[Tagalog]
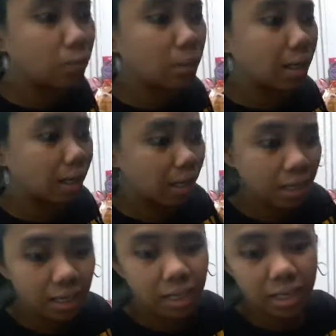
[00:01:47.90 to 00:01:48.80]
mga
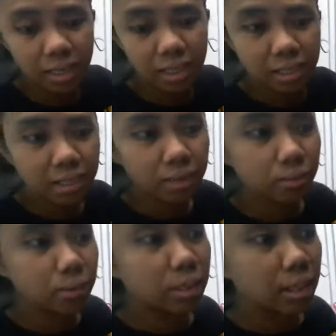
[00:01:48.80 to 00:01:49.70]

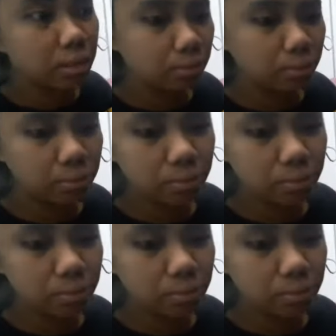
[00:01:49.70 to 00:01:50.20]
andito sa ano.